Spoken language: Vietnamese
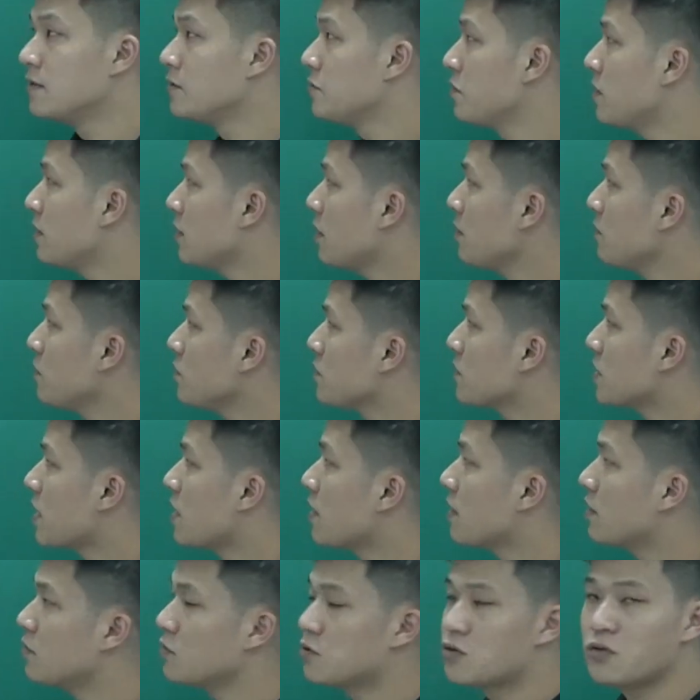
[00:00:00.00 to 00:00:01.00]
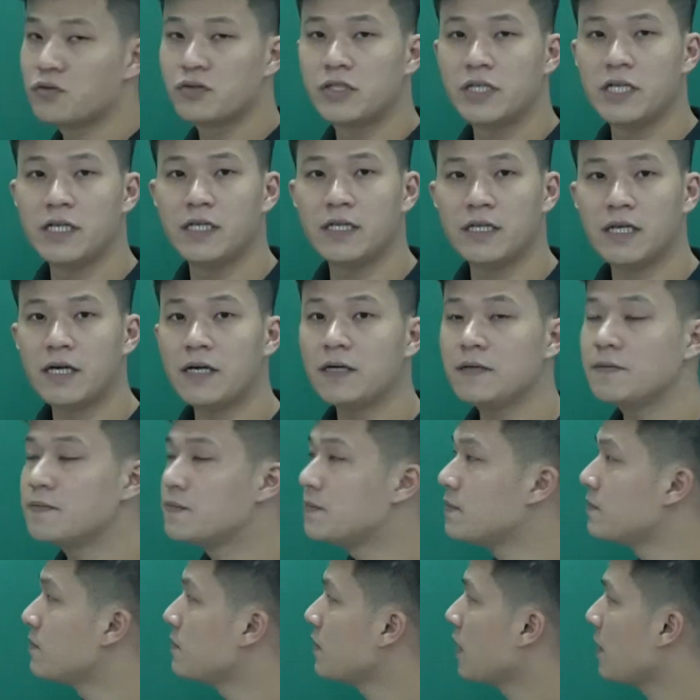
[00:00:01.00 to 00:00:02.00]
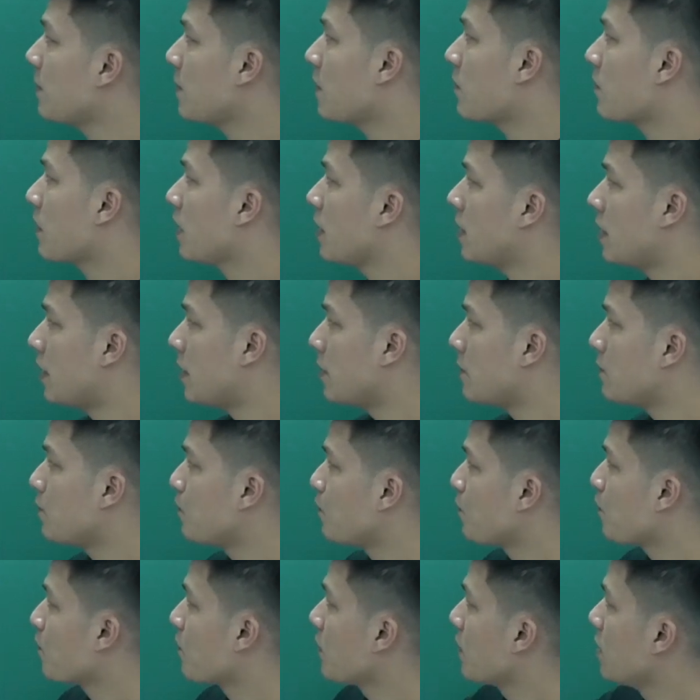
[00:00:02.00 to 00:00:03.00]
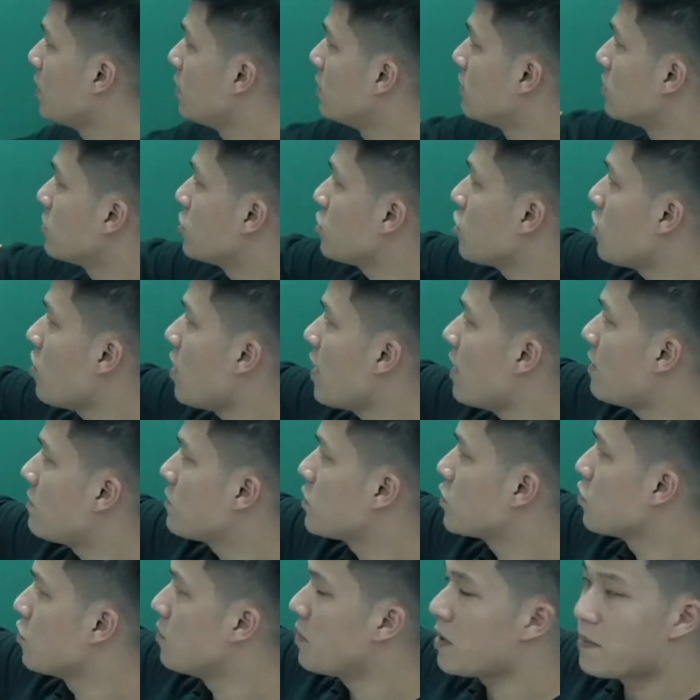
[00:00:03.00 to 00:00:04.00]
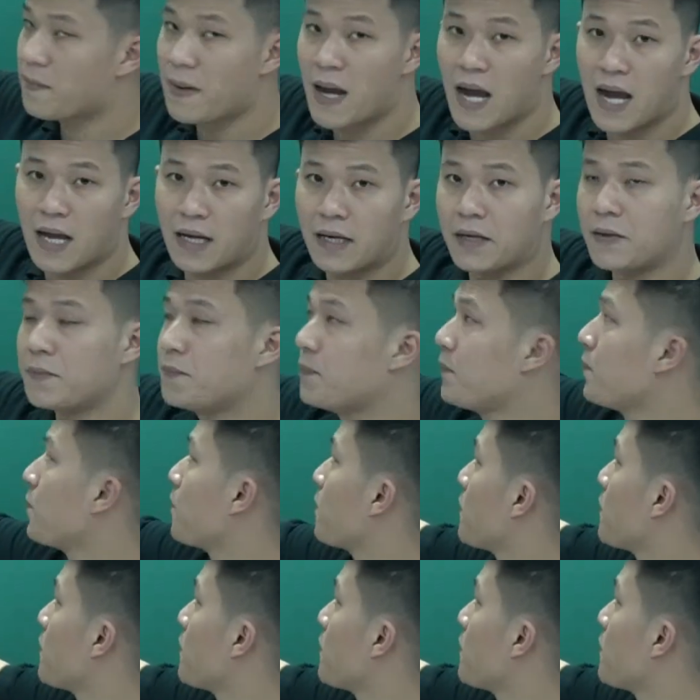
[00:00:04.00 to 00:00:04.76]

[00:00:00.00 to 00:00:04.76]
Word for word: chúng ta tiếp tục sang câu số 9 nhé em đọc đề này cho hàm số bậc 3 này